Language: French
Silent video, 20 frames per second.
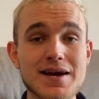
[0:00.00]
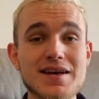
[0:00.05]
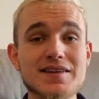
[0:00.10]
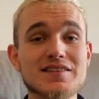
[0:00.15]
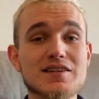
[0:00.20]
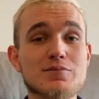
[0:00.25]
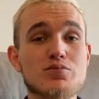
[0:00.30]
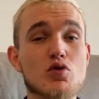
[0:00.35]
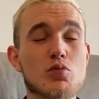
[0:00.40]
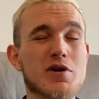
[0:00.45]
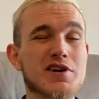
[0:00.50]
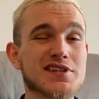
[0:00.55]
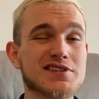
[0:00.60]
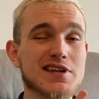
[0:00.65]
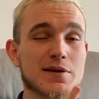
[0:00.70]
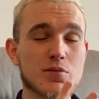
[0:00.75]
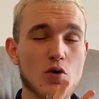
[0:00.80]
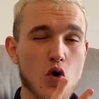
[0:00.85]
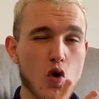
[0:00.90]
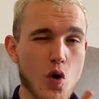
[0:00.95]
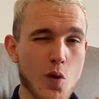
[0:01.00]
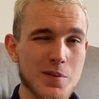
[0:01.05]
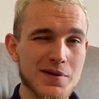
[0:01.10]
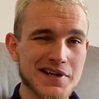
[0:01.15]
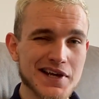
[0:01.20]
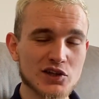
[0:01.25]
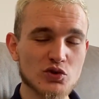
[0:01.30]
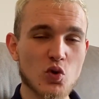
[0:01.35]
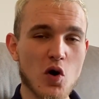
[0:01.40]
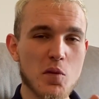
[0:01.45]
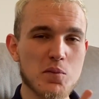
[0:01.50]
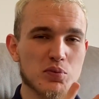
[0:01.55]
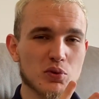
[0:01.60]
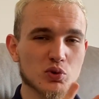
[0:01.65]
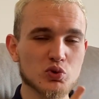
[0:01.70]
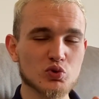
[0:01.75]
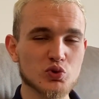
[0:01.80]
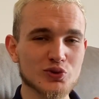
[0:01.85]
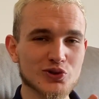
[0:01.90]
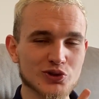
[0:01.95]
C'est pour moi une étape obligatoire
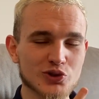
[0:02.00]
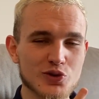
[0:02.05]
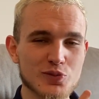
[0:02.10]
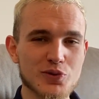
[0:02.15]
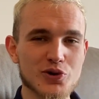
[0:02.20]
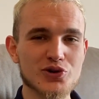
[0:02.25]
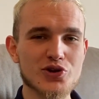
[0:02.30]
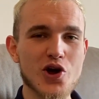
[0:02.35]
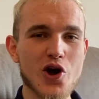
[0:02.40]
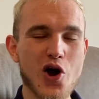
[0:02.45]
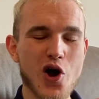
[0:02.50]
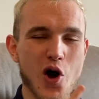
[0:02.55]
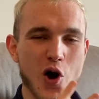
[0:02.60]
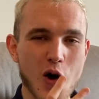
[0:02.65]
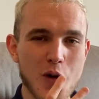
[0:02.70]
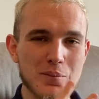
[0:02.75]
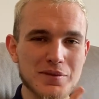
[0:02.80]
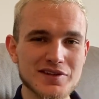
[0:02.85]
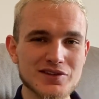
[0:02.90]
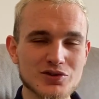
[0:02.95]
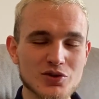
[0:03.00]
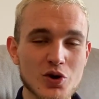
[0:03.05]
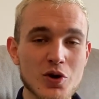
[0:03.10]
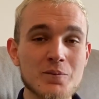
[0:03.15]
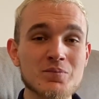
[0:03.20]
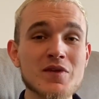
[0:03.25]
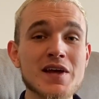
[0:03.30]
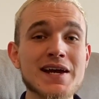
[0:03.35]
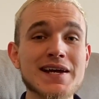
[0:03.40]
pour tout entrepreneur ambitieux.